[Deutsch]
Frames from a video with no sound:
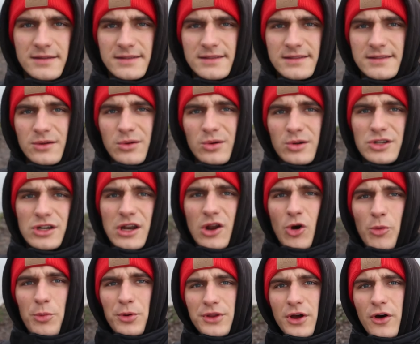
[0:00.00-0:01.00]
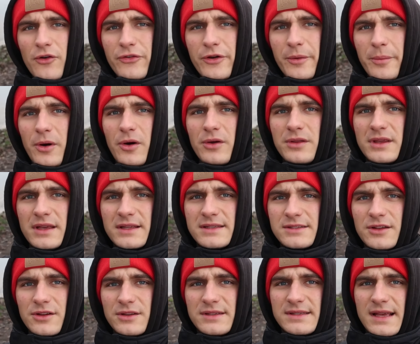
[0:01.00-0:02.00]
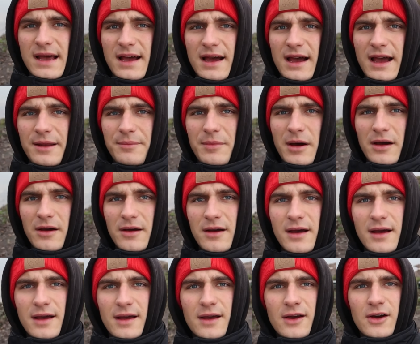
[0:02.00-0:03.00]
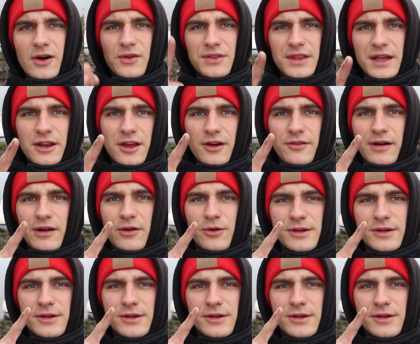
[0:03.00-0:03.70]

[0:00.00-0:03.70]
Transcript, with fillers: So, Schlauchboot aufgebaut, jetzt noch die Sachen reinmachen und dann können wir